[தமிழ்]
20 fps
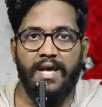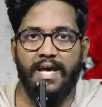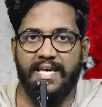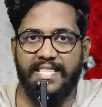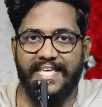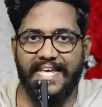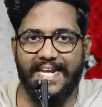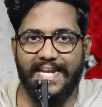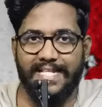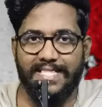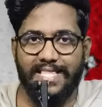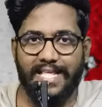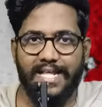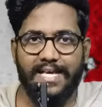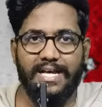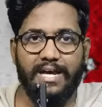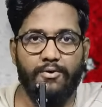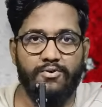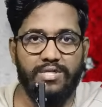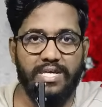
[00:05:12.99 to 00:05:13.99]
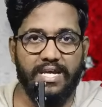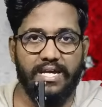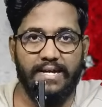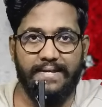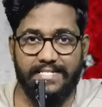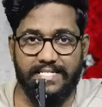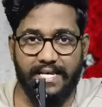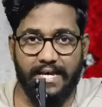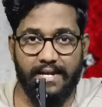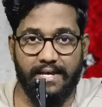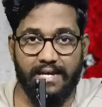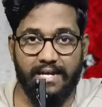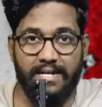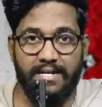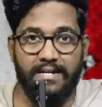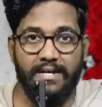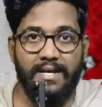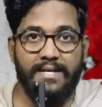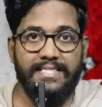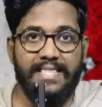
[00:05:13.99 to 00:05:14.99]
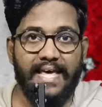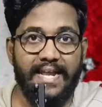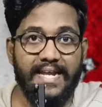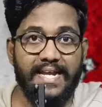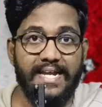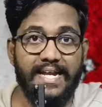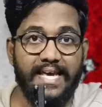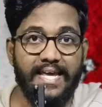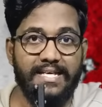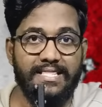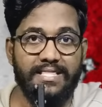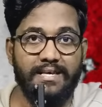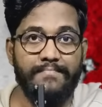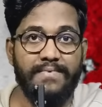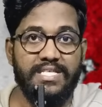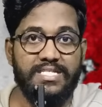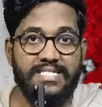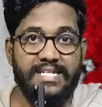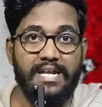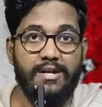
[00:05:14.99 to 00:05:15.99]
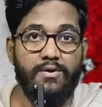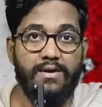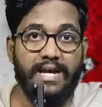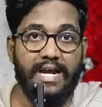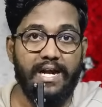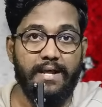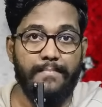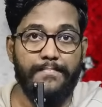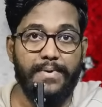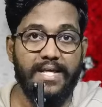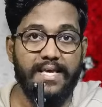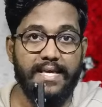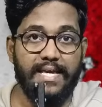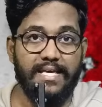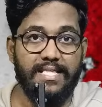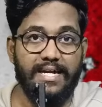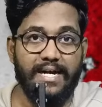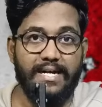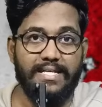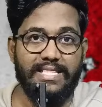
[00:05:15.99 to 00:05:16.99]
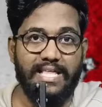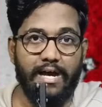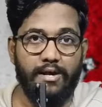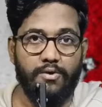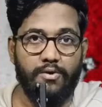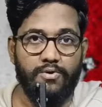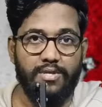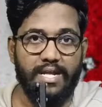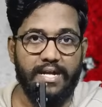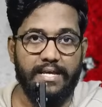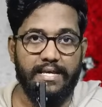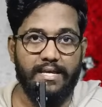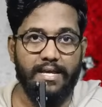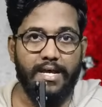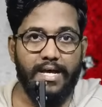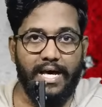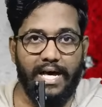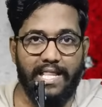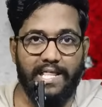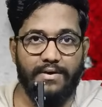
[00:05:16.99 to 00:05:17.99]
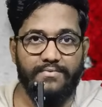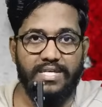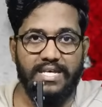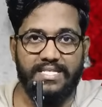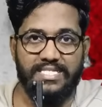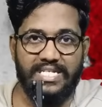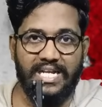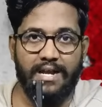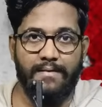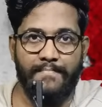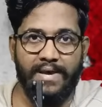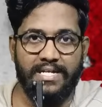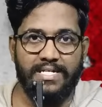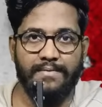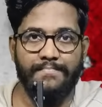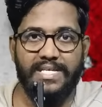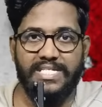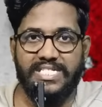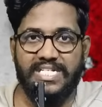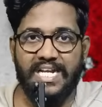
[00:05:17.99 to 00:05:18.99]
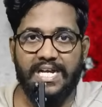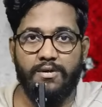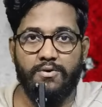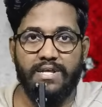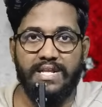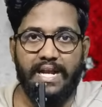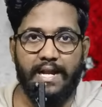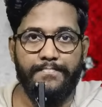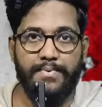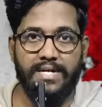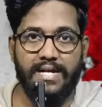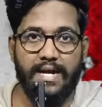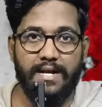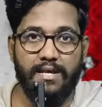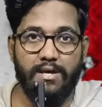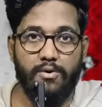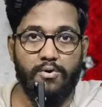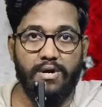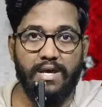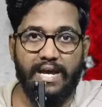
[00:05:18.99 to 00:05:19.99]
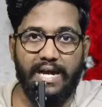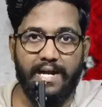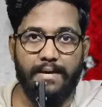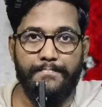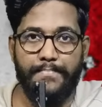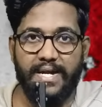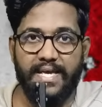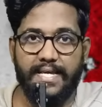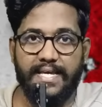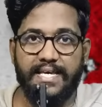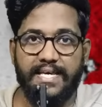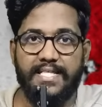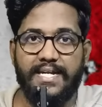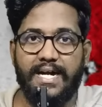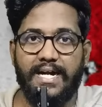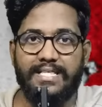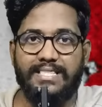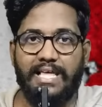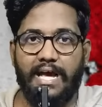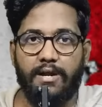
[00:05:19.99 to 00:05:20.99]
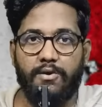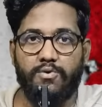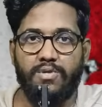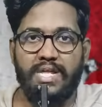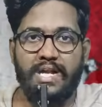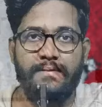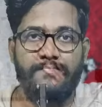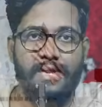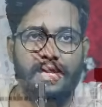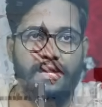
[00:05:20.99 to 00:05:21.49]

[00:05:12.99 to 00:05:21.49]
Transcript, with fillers: இதே நேரத்தில் கவுதி கிளர்ச்சியாளர்கள் தரையில் இருந்தும் இஸ்ரேலோட கடற்படைக்கு எதிரான தாக்குதலை அதாவது இஸ்ரேல் மற்றும் இஸ்ரேலோட நட்பு நாடுகளோட கடற்படைக்கு எதிரான தாக்குதலை